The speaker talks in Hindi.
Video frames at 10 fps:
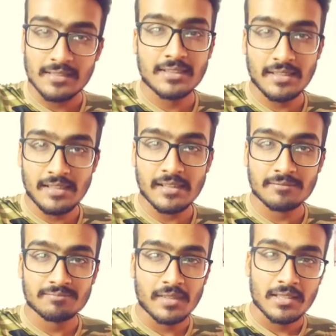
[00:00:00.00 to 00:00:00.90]

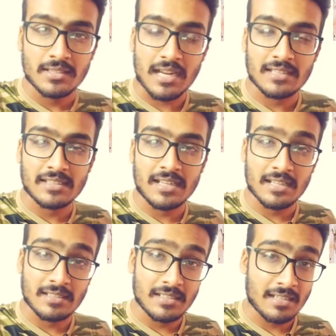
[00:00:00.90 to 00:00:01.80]
इसीलिए कार्तिक
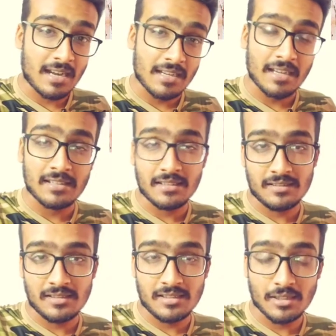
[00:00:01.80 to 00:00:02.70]
आनंद ने ना कह दी
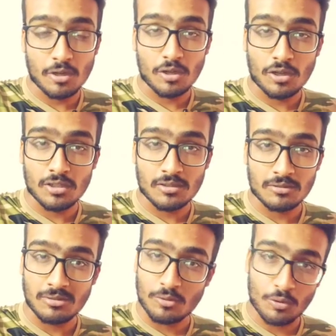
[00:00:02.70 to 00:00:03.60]
थी और
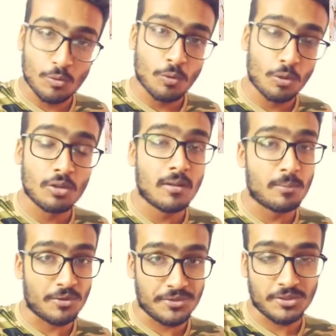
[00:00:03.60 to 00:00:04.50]
उनको कोरोना
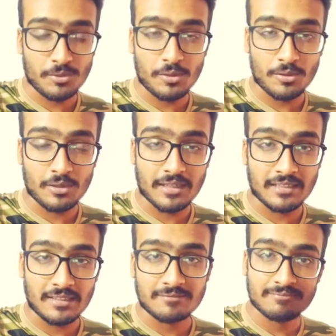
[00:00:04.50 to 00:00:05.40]
पॉजिटिव भी हो
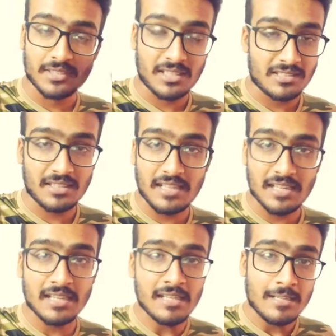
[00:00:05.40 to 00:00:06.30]
गया था
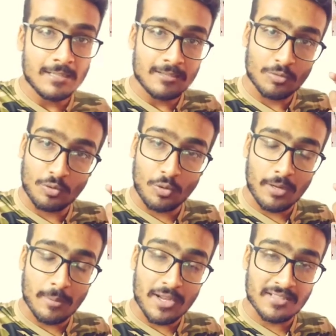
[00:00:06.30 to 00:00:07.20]
इसलिए
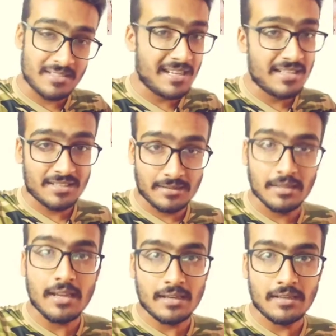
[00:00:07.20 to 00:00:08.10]
उनके पास डेट्स
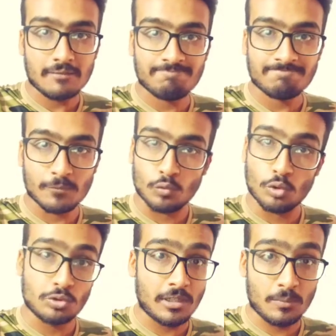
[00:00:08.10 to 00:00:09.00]
थे
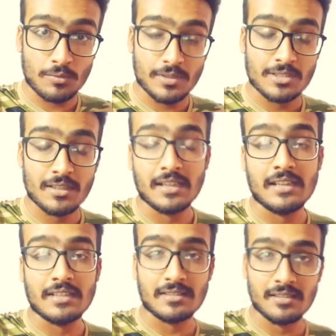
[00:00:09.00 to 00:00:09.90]
नहीं दूसरी मूवीज़ के
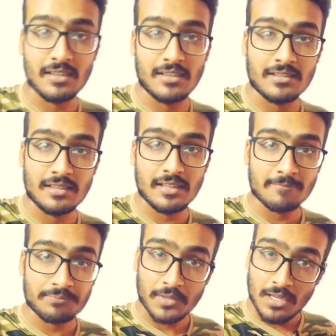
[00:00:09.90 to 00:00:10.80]
डेट्स थे इसलिए